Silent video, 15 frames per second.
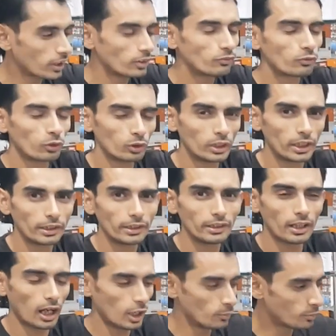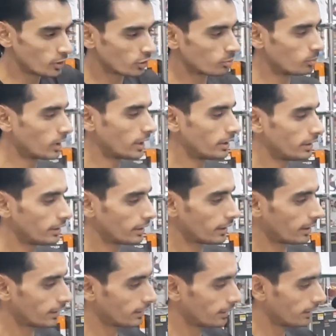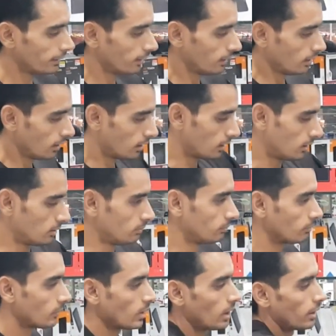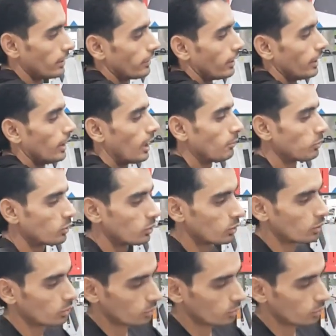इंच फुल एलईडी आईपीएस मॉनिटर है ये ये आपको